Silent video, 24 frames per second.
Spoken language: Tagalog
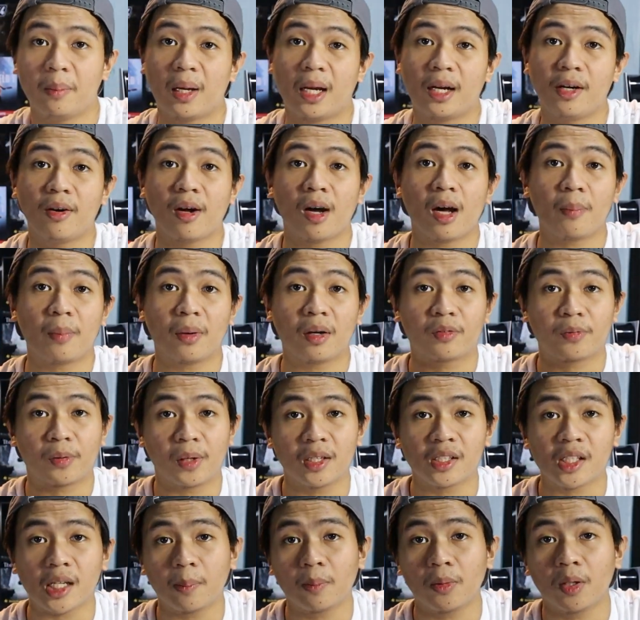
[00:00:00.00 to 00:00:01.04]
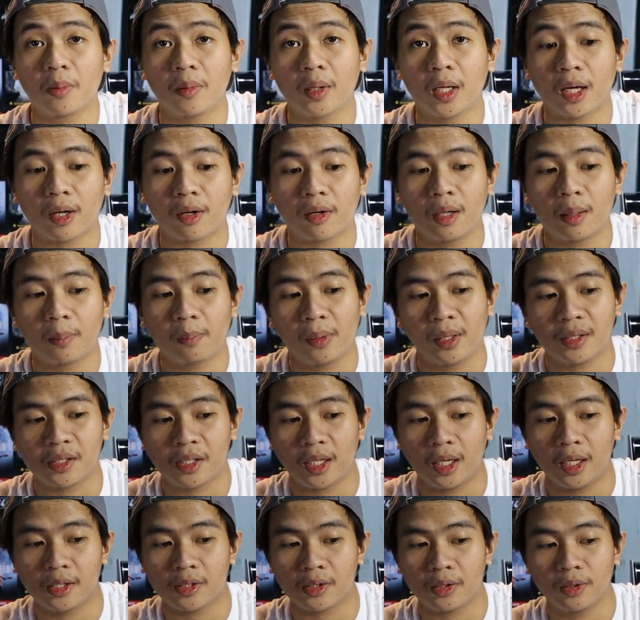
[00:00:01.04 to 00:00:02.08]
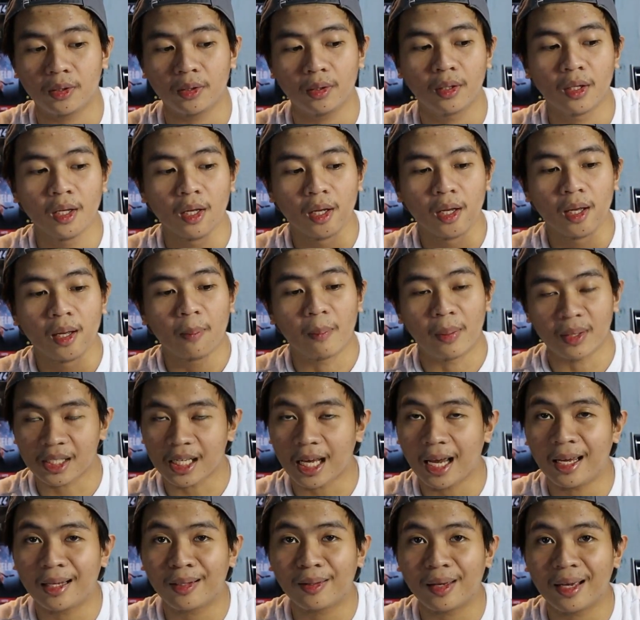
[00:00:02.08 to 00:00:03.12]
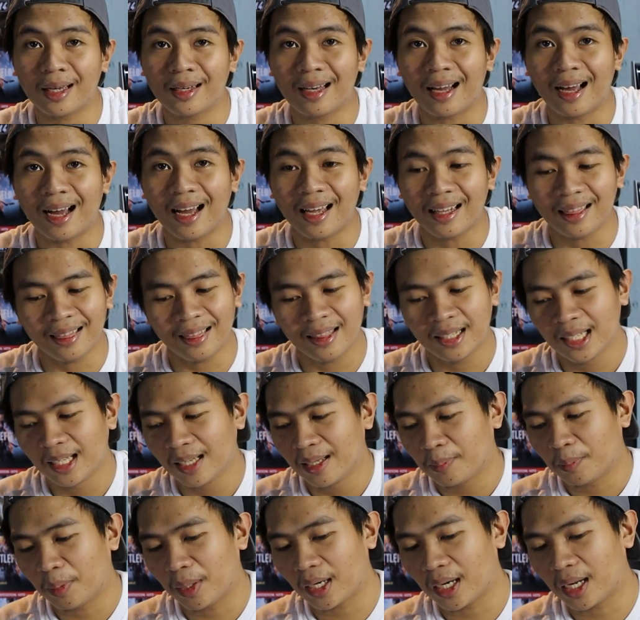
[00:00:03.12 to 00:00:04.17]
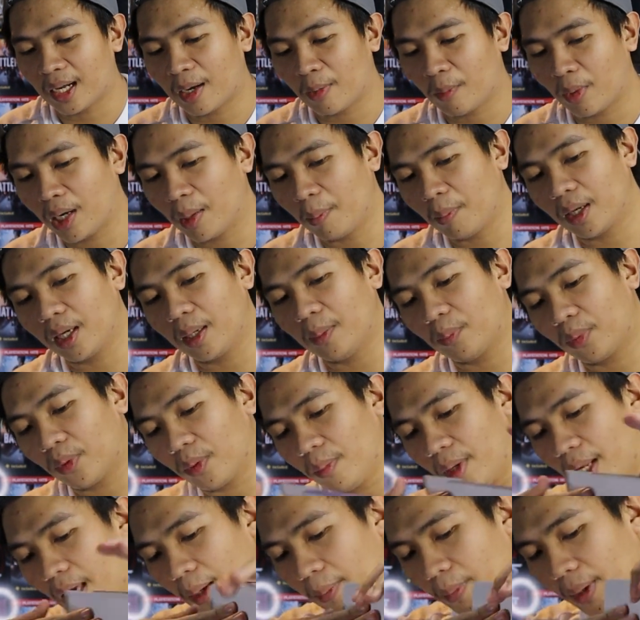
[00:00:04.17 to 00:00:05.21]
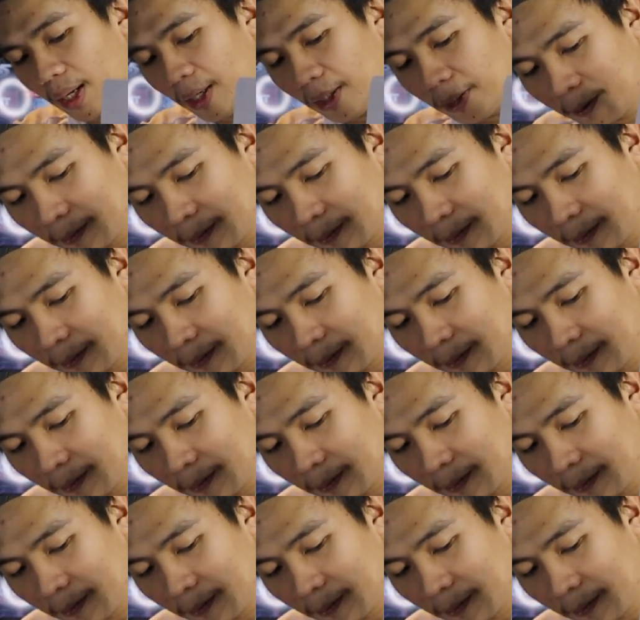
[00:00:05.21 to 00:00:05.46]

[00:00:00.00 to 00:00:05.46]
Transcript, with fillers: Lalo na kapag first time niya magkaroon ng PlayStation. Basahin niya yan lahat para walang maging problema.